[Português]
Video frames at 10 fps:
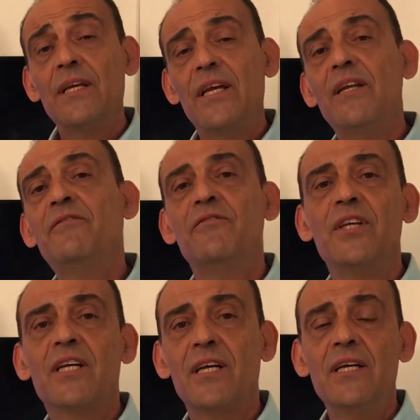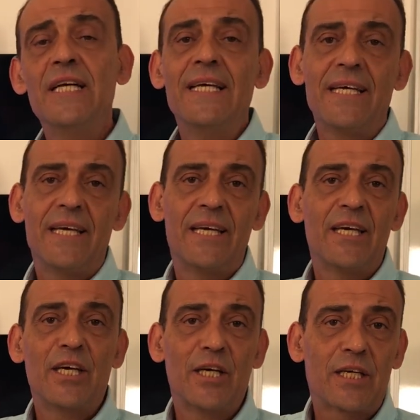ele fica
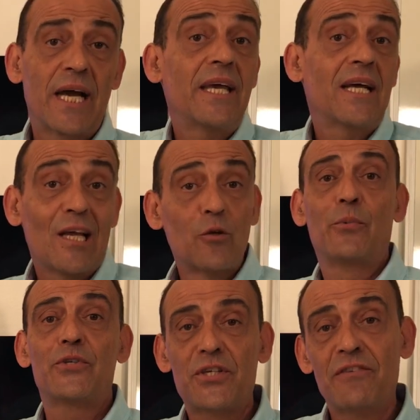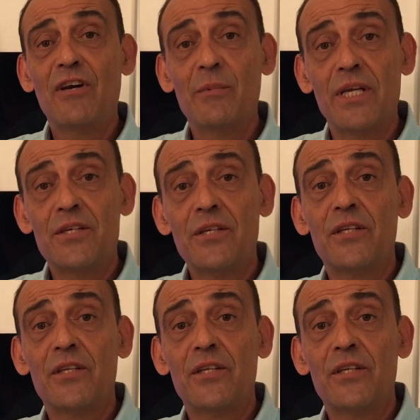é, carregado positivamente.